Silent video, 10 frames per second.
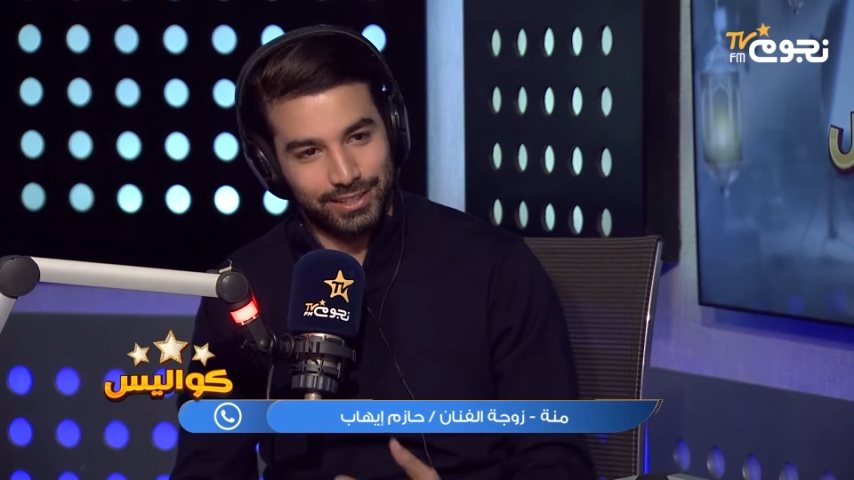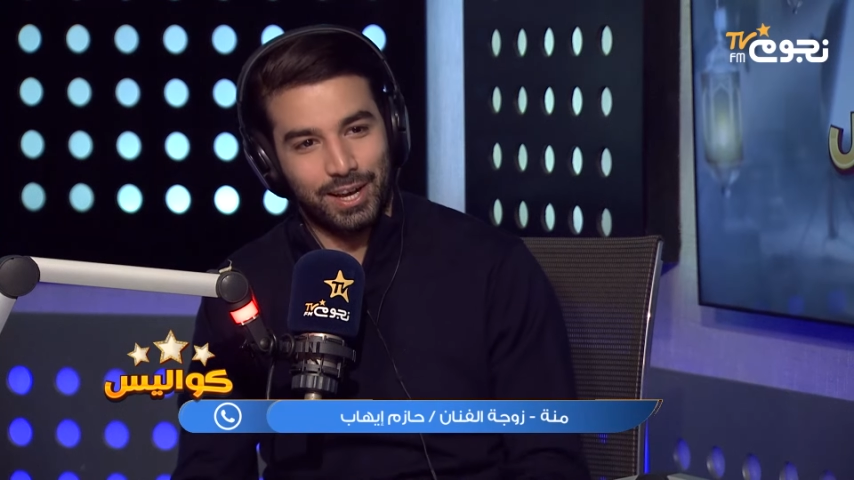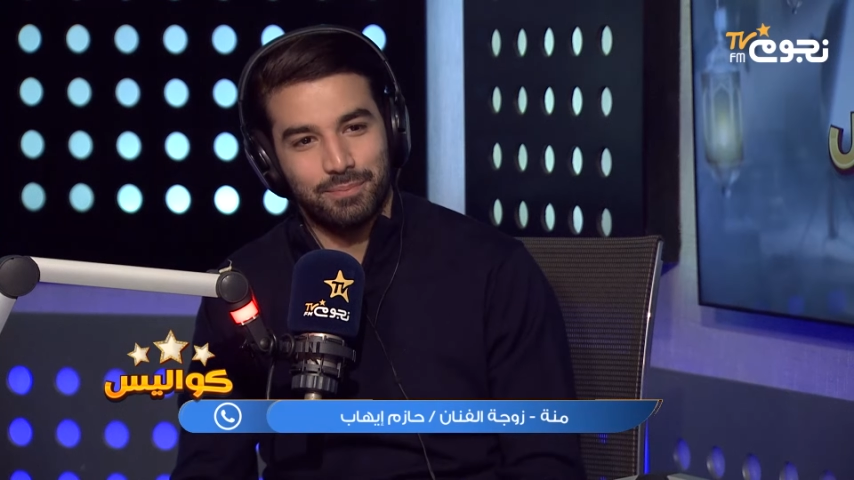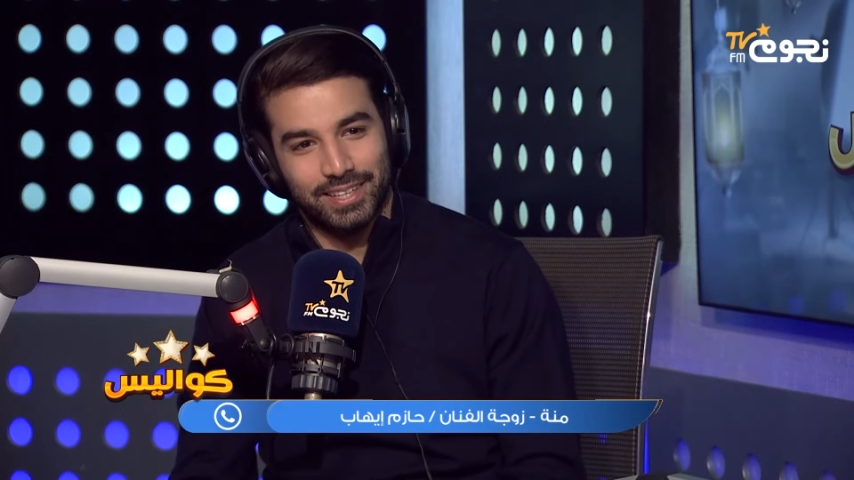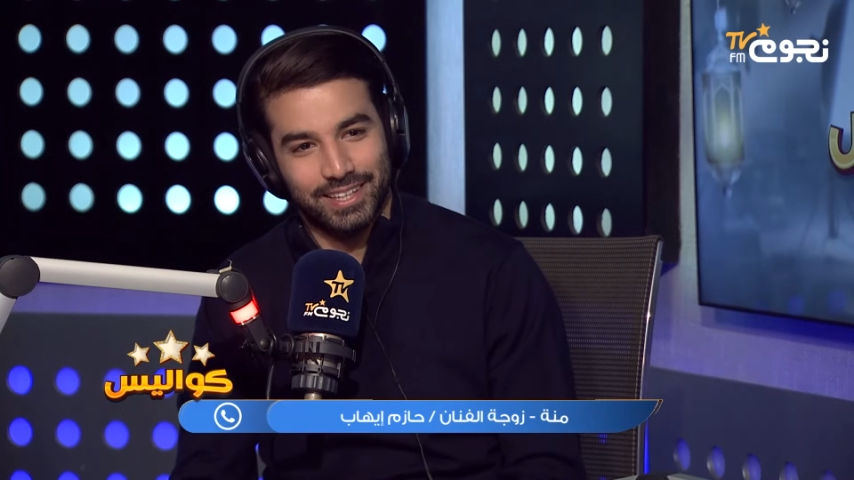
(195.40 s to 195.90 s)

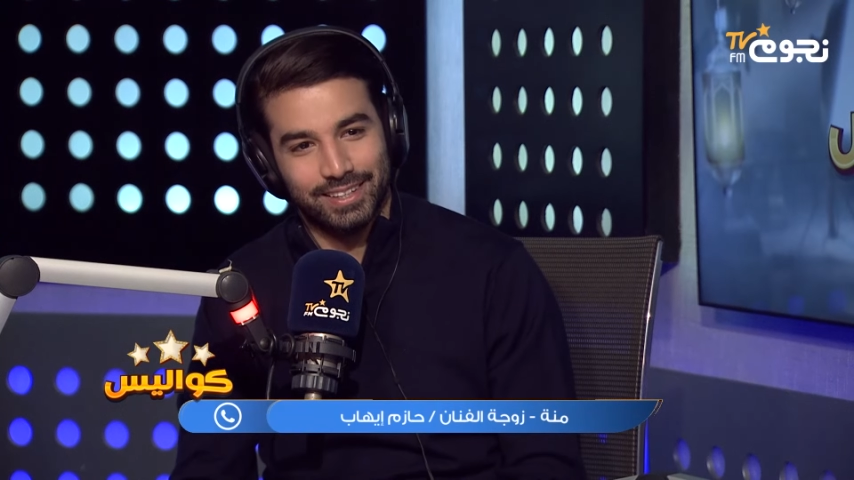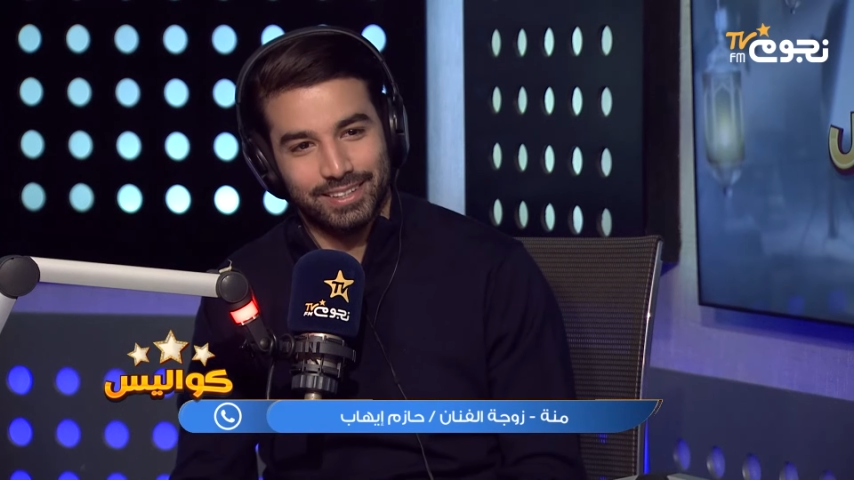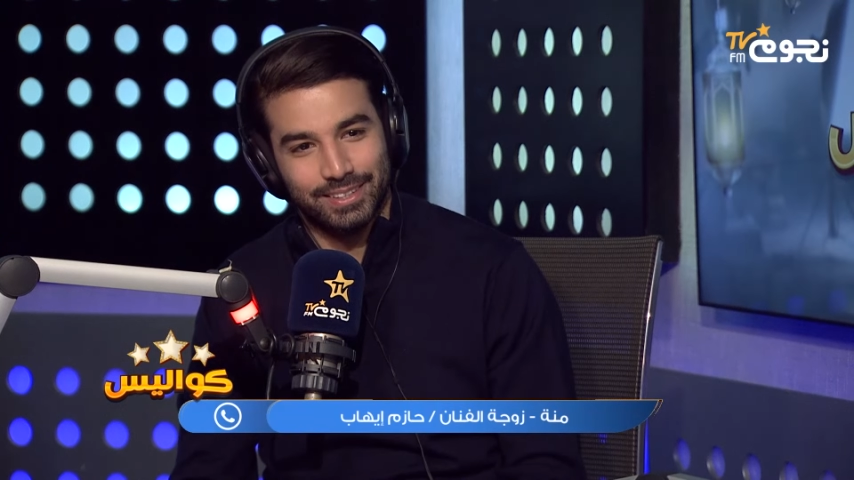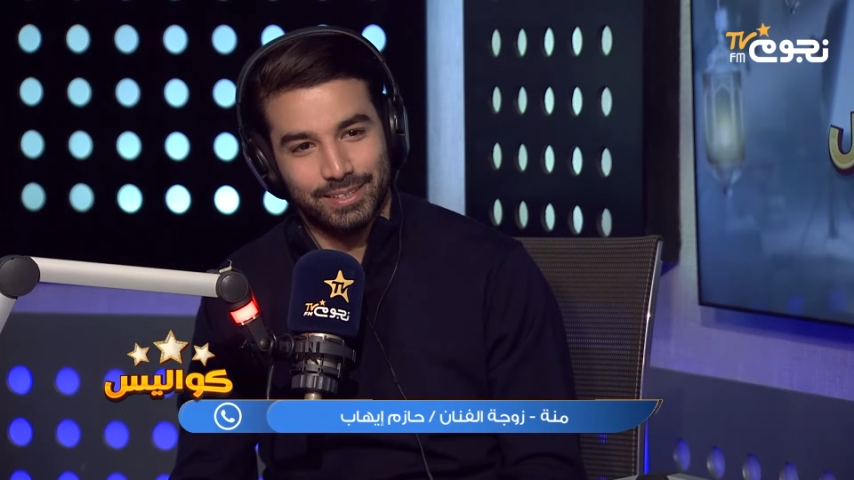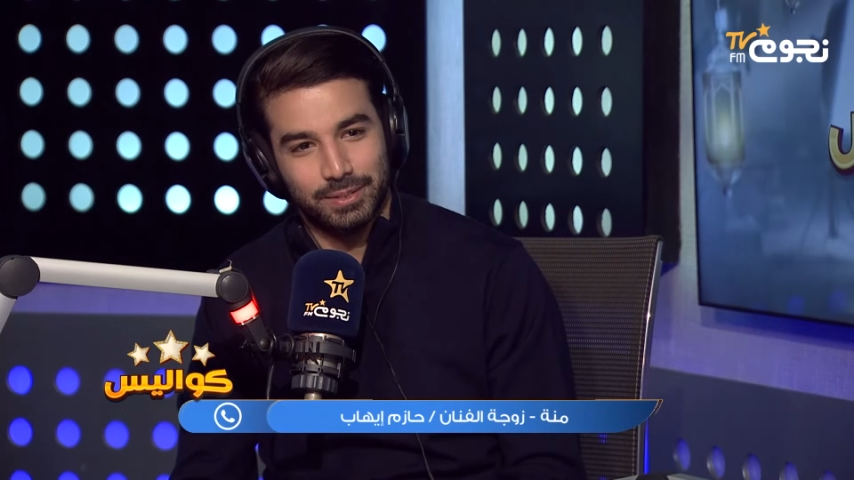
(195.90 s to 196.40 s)
تطلع من
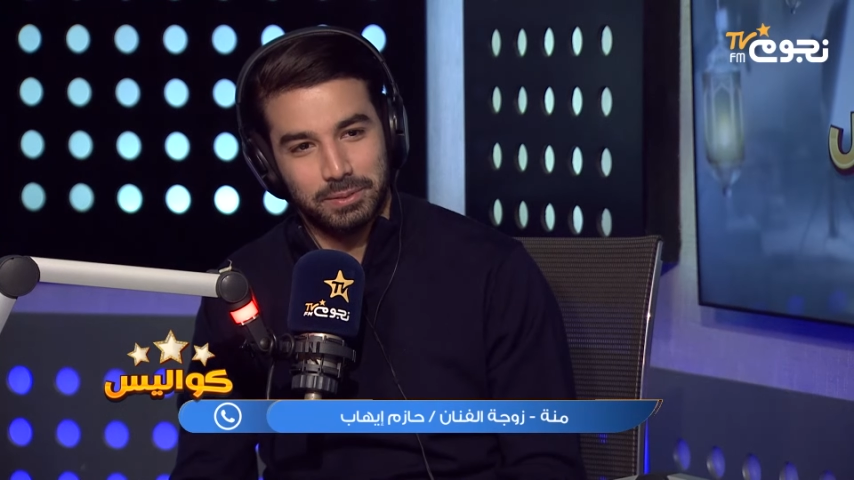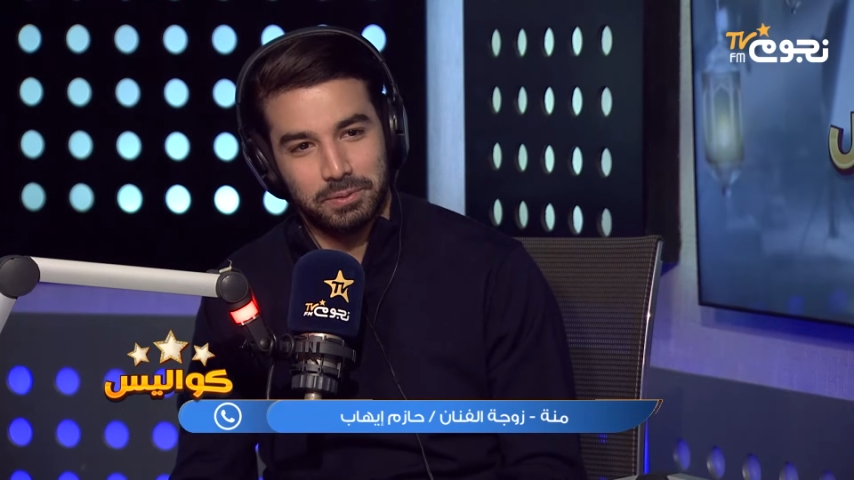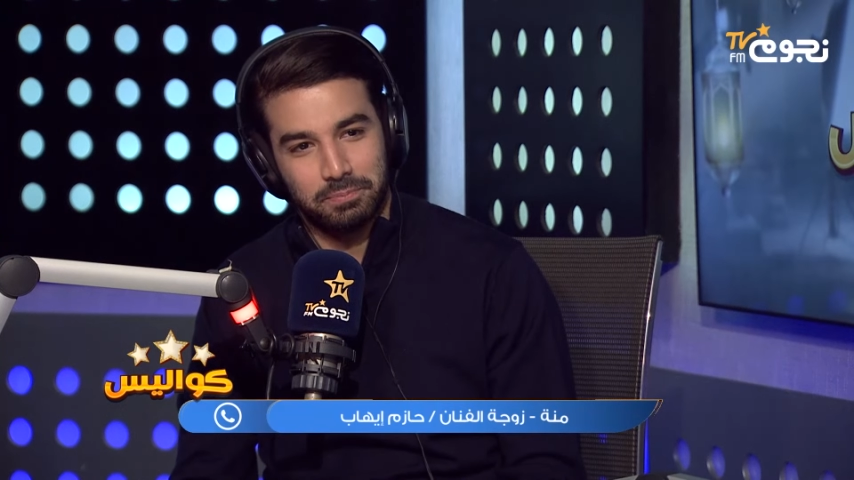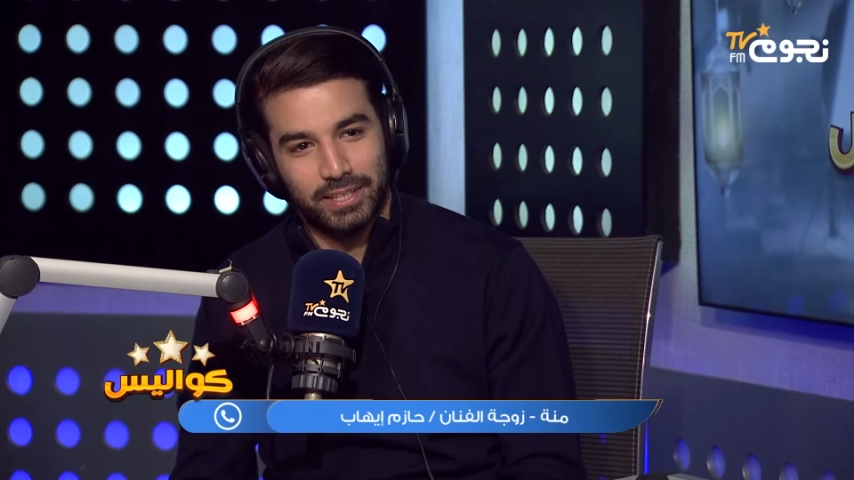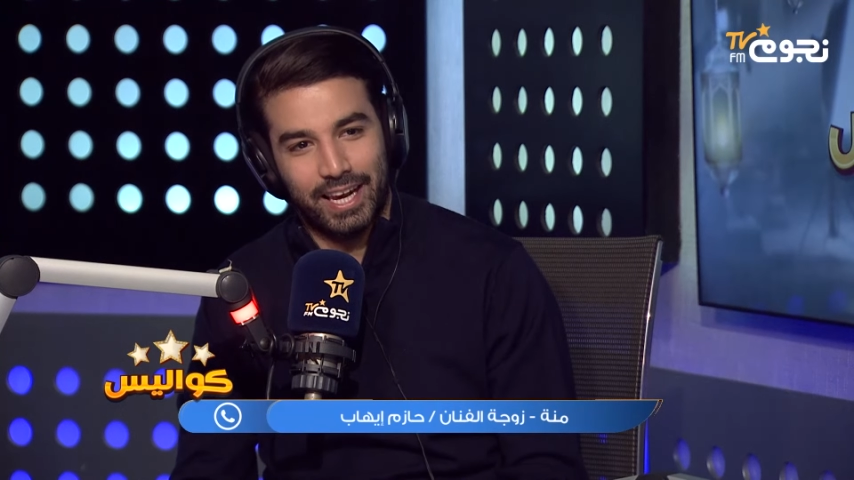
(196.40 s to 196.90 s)
من